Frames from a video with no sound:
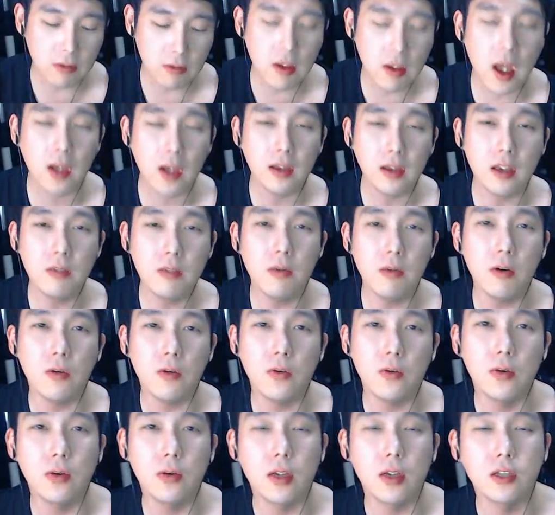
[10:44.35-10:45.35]
한 끼
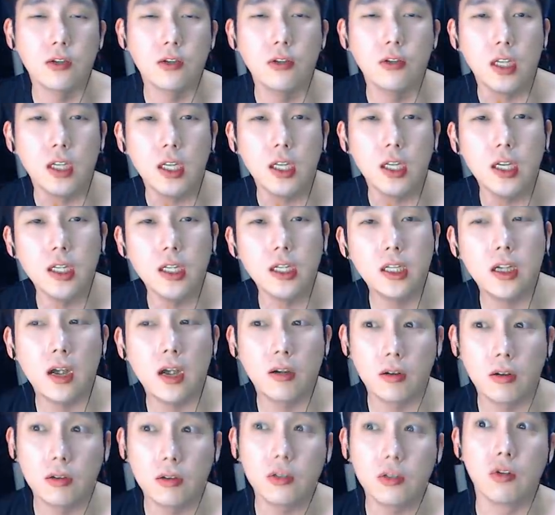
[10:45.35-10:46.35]
먹고 이렇게 저는
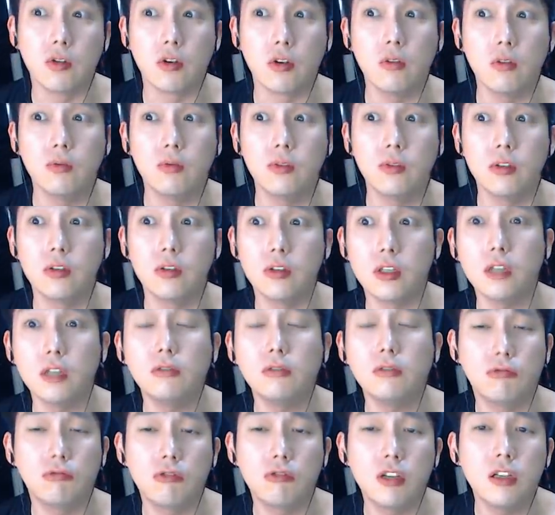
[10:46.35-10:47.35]
1이니까 그렇지 여러분들은
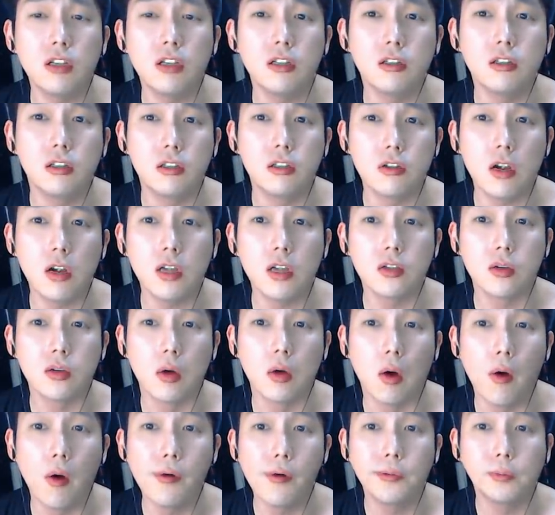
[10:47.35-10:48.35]
최소 두 끼는
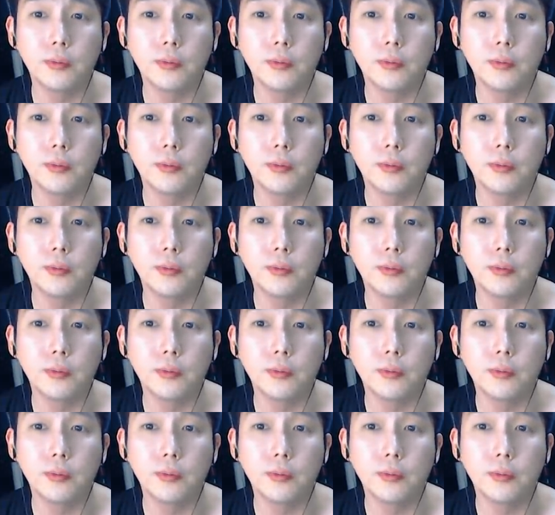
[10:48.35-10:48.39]
드셔야죠.